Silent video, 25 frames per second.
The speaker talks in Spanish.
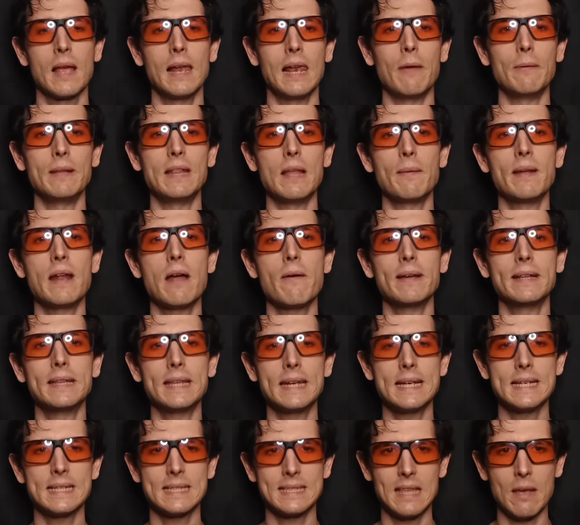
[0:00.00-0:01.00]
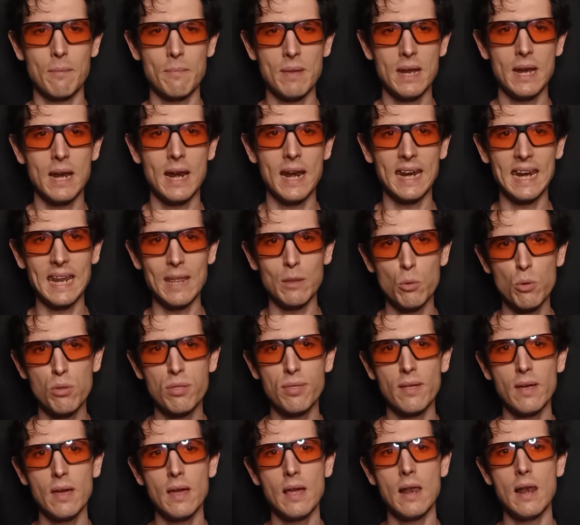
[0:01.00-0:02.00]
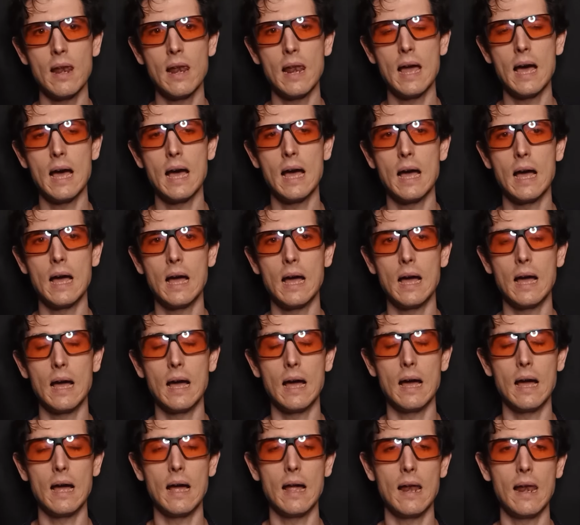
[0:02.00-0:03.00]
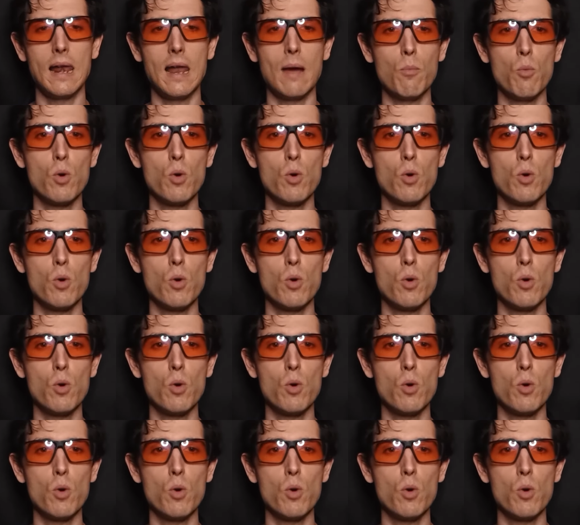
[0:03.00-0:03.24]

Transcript: La vitamina B3 también reduce la,